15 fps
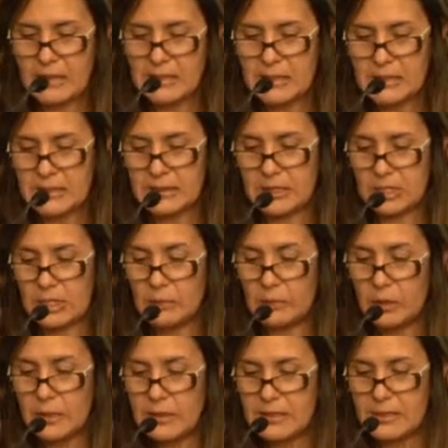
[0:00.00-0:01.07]
necessita de
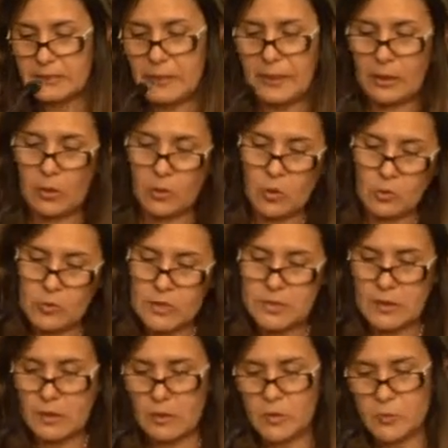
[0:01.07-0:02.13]
ambulância para
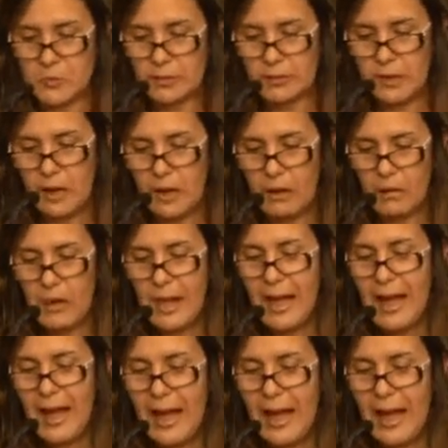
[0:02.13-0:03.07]
locomoção ao hospital,